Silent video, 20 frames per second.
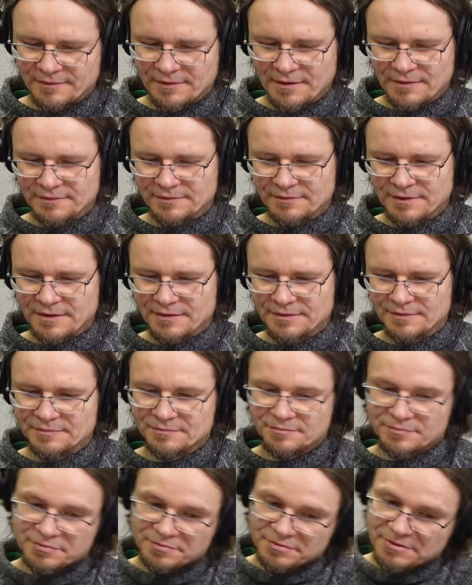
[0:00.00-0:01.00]
na, na,
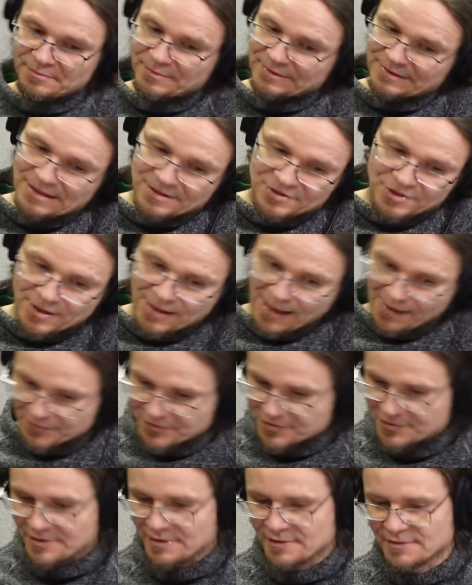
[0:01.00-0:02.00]
chyba
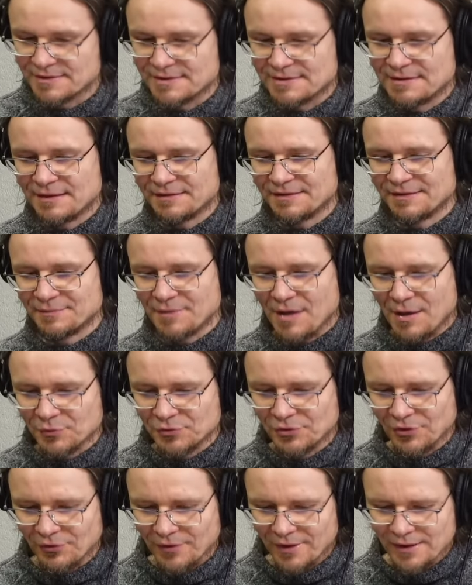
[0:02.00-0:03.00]
najciekawsze zdaniem
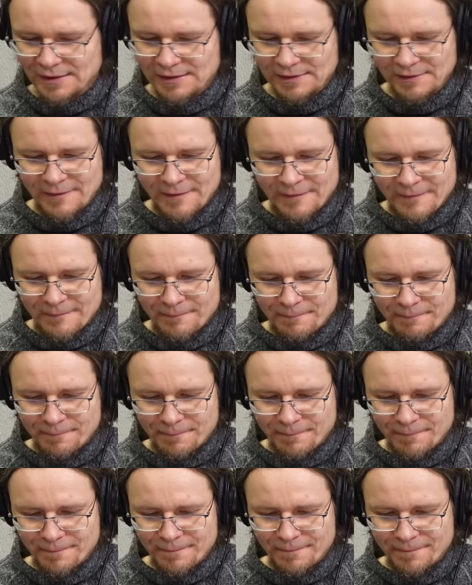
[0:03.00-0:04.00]
autorek i
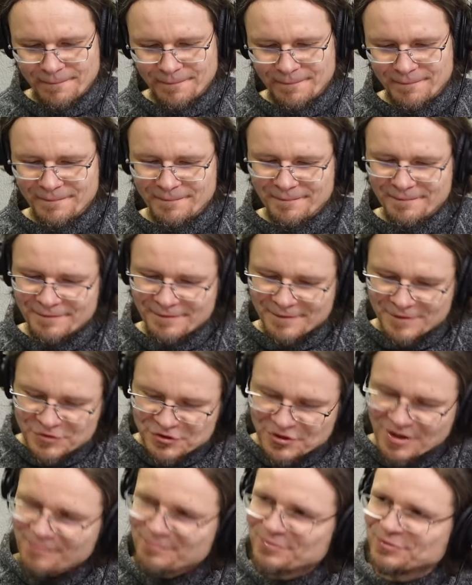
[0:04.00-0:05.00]
mm,
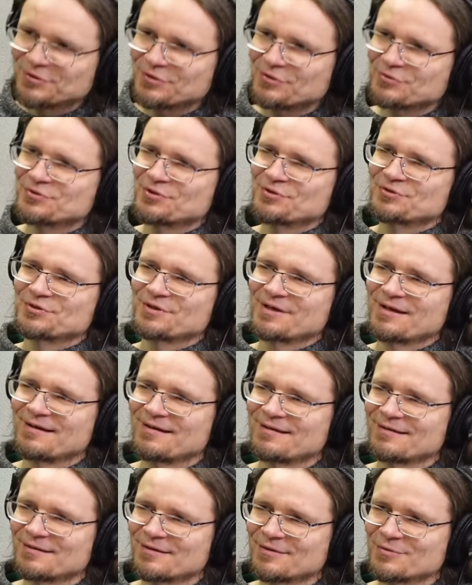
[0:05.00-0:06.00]
żeby
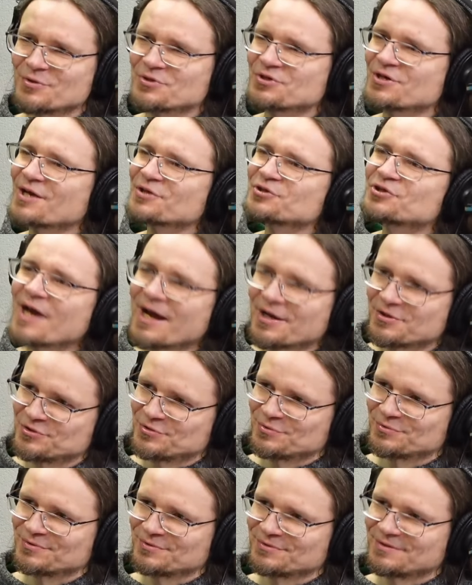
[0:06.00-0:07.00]
troszeczkę e, łyżkę
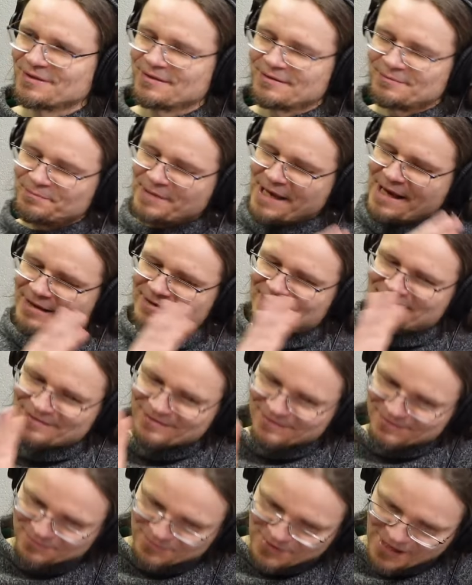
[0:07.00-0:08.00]
dziegciu do tej pięk,
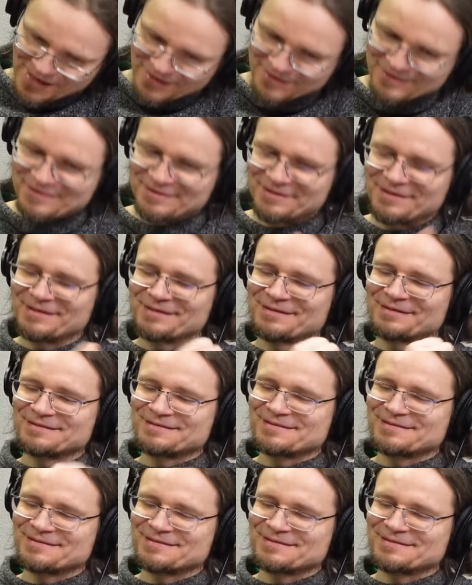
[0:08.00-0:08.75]
pięknej,